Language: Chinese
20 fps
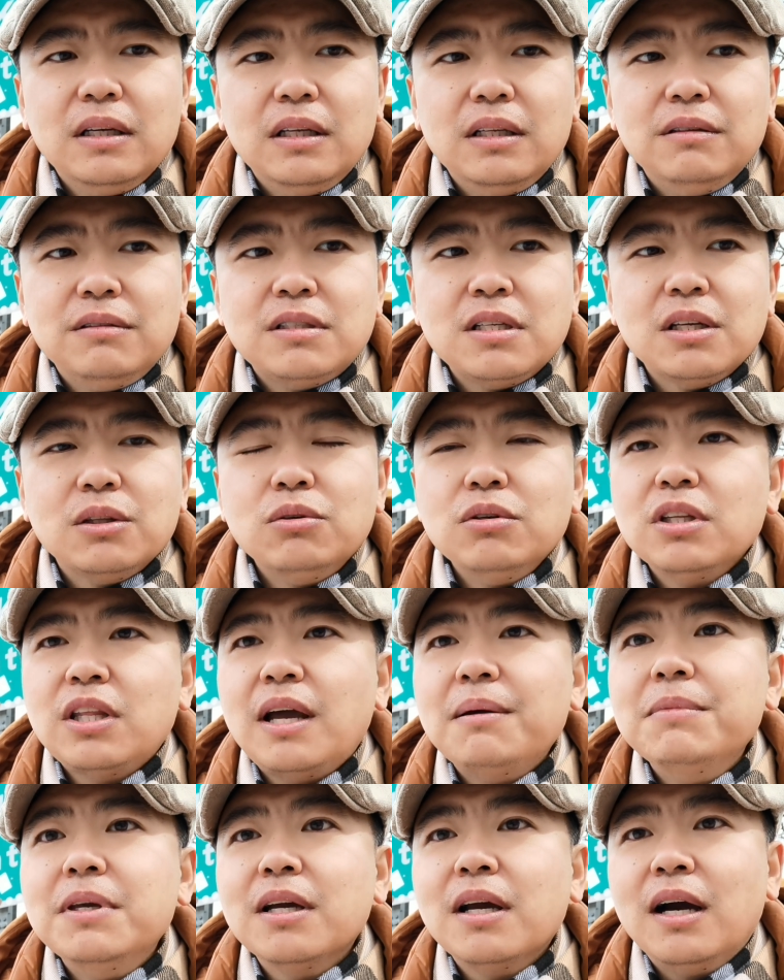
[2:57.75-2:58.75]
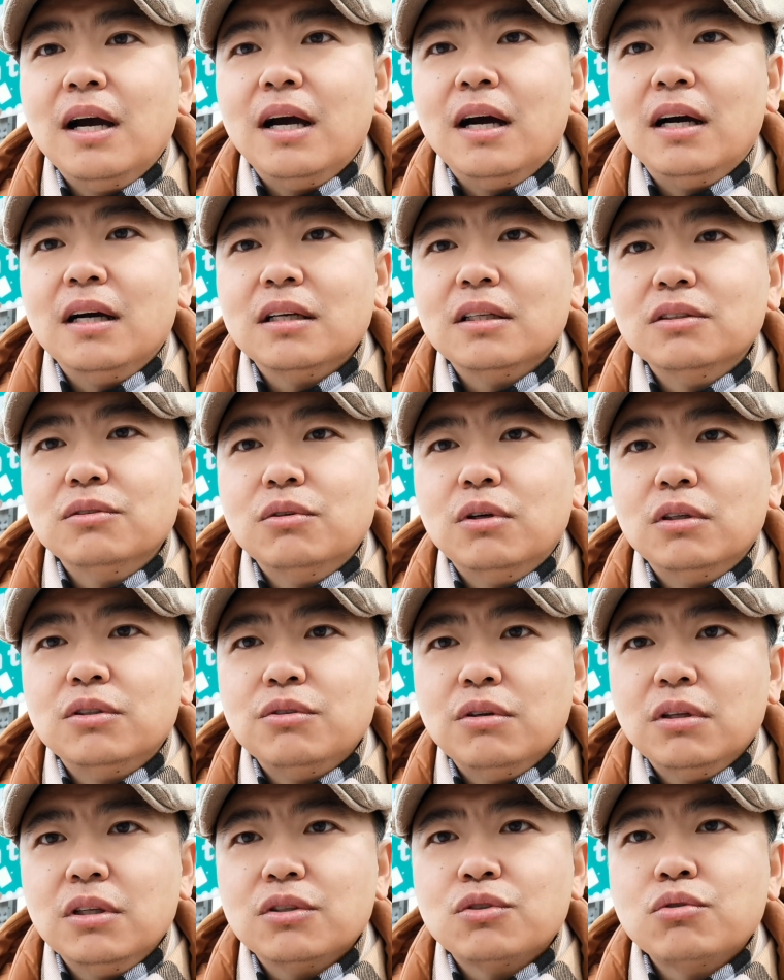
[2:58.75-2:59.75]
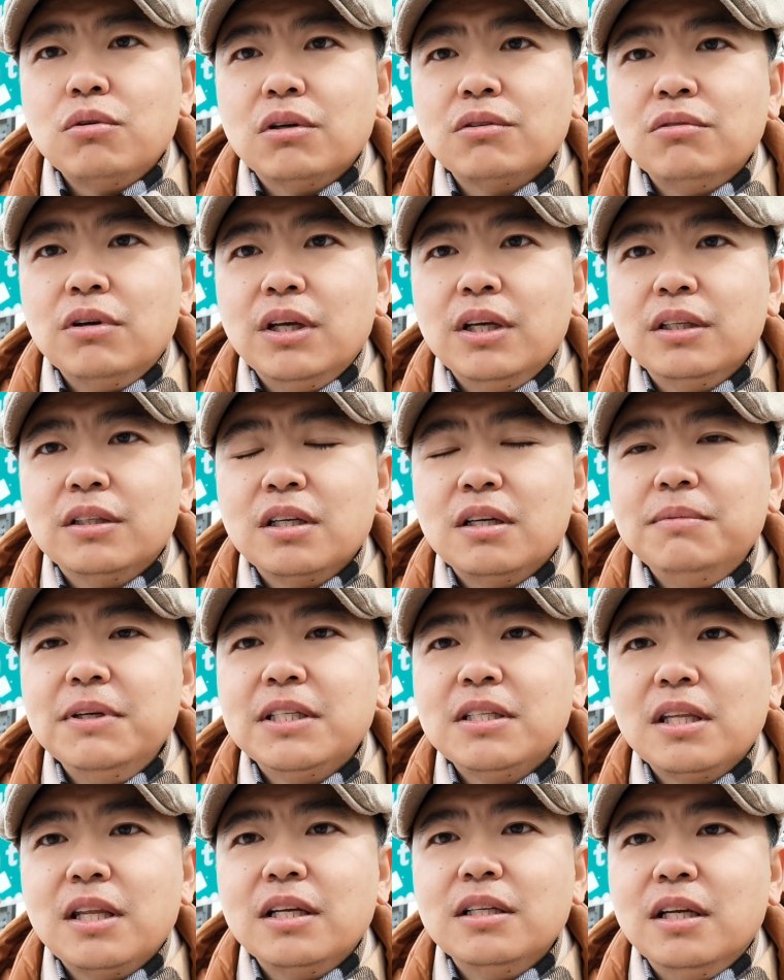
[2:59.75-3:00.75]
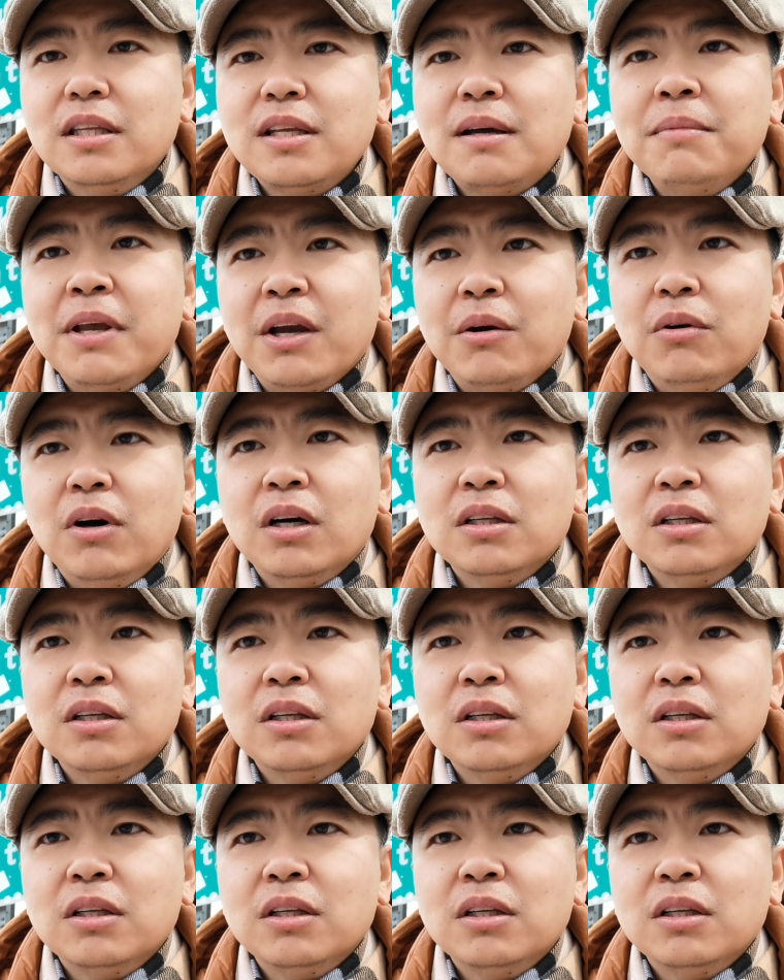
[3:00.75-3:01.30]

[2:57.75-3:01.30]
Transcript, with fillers: 因为这些东西太敏感啊，我觉得说出来，特别现在人在美国啊，